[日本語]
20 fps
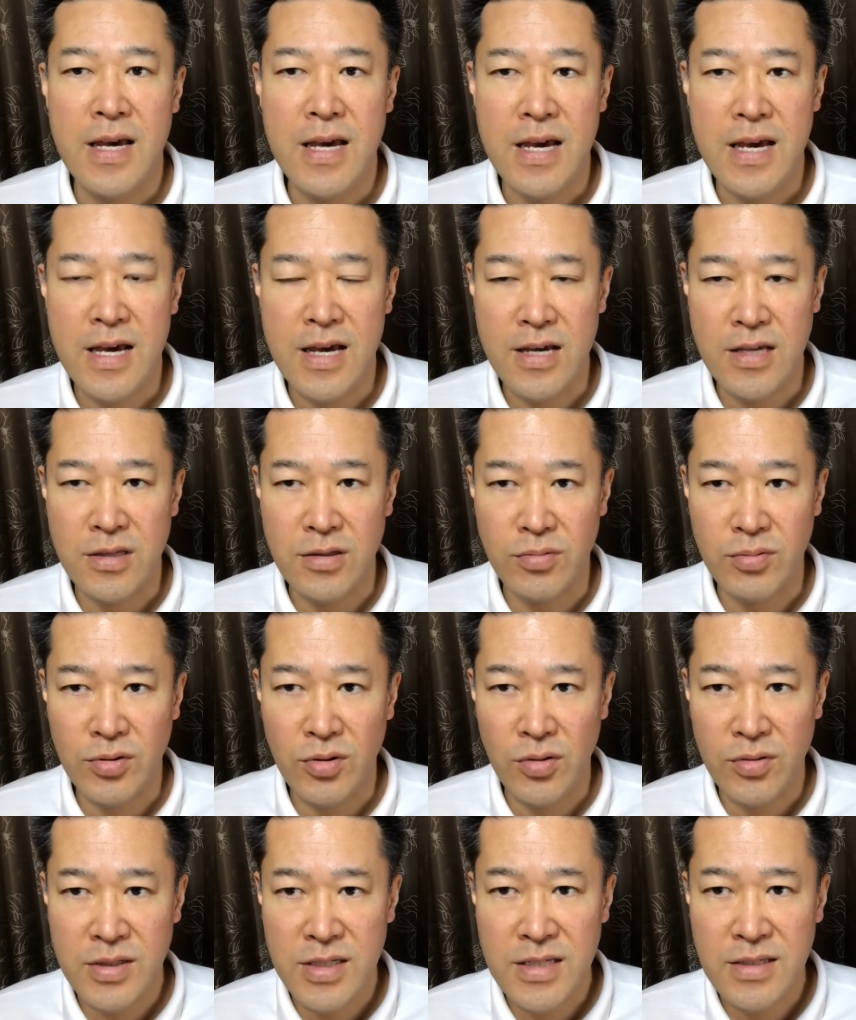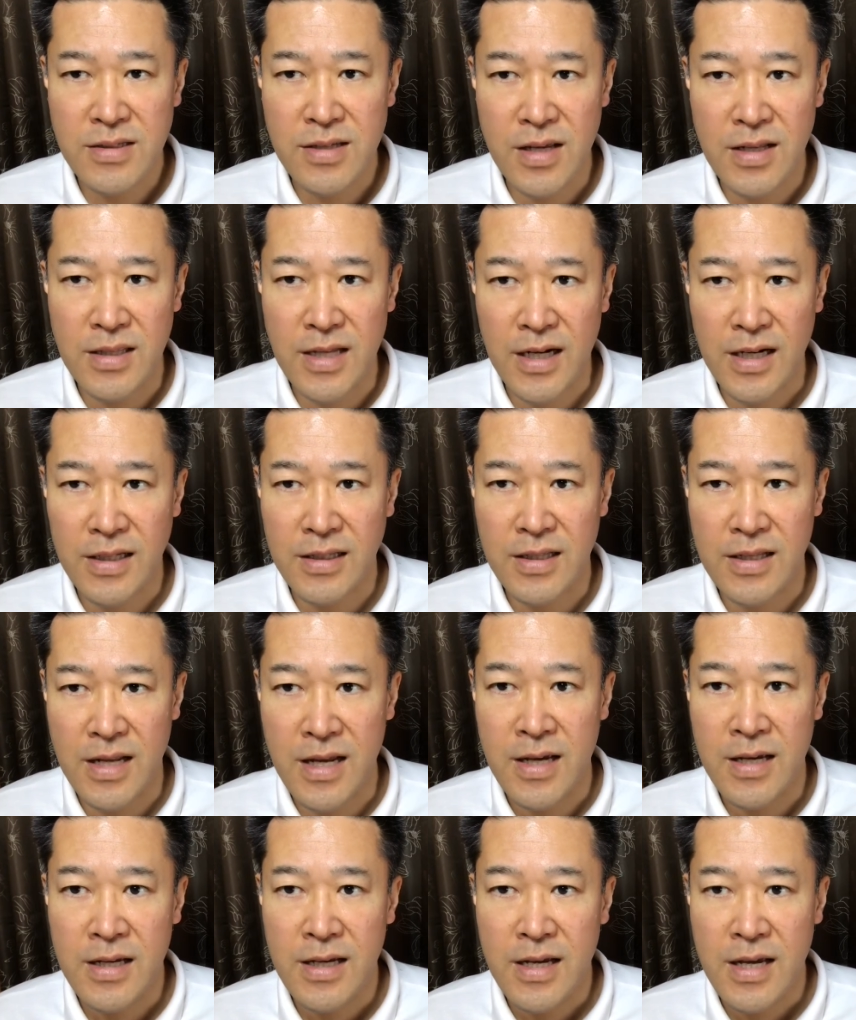えー、自分の人生の中で
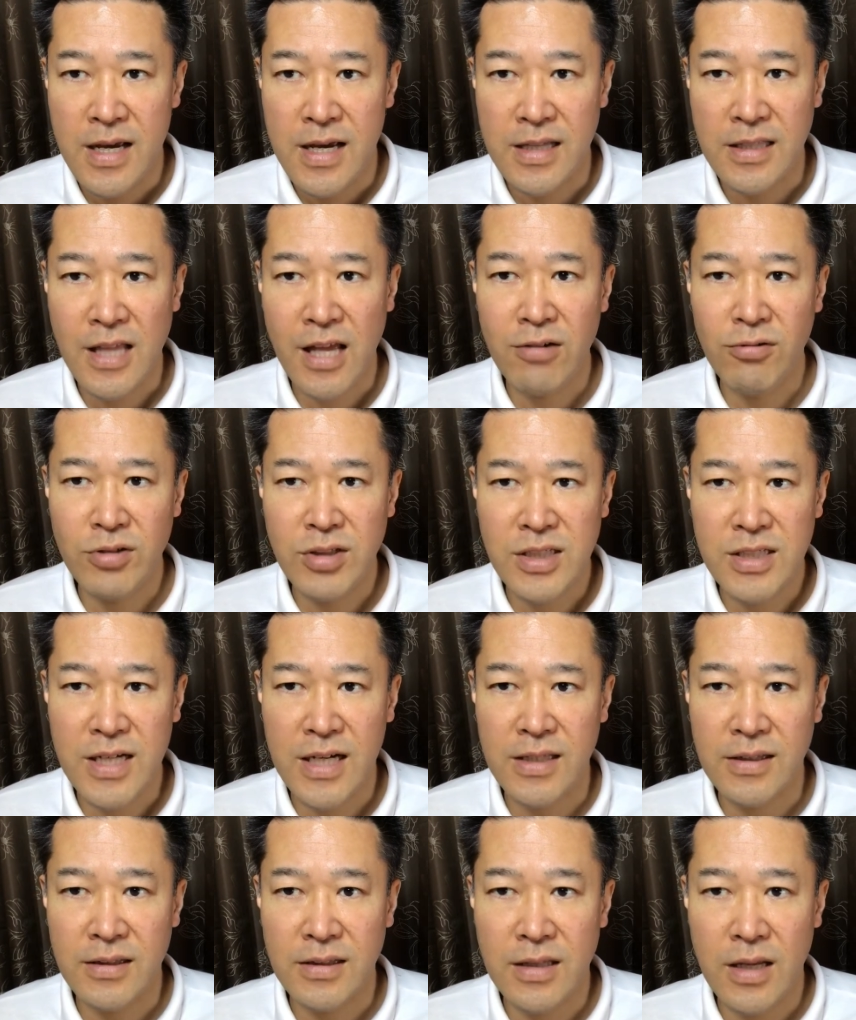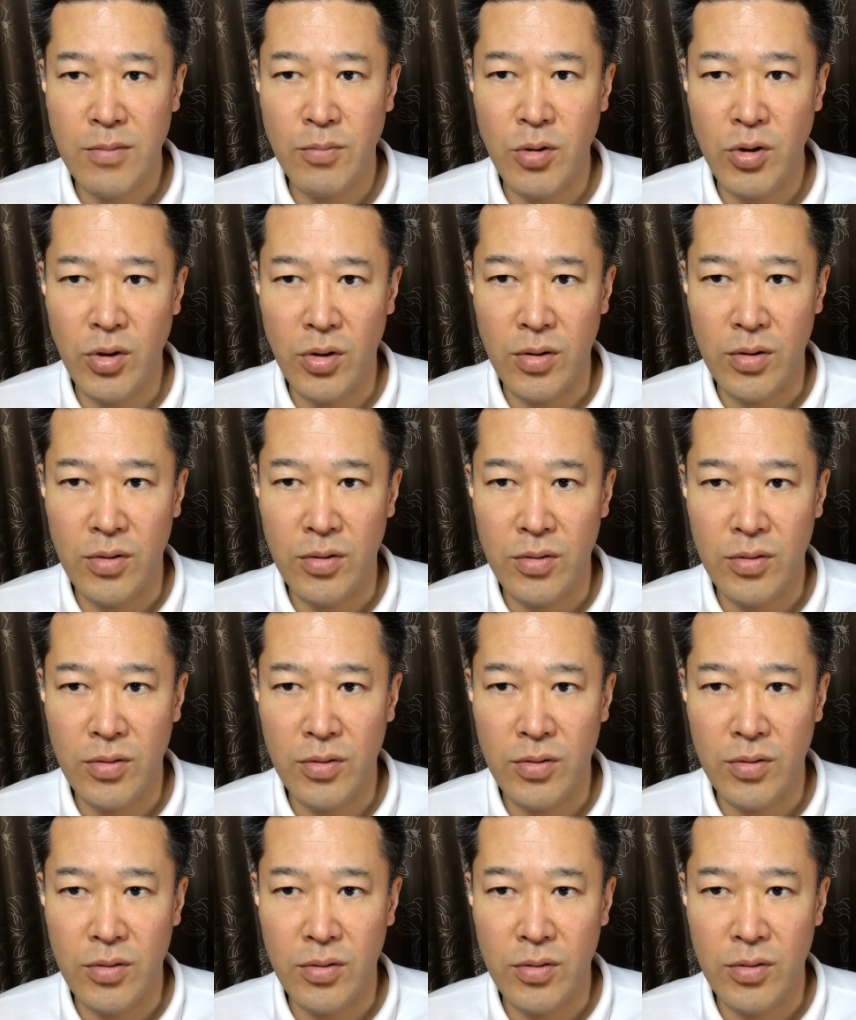ね、えー、楽しかったもの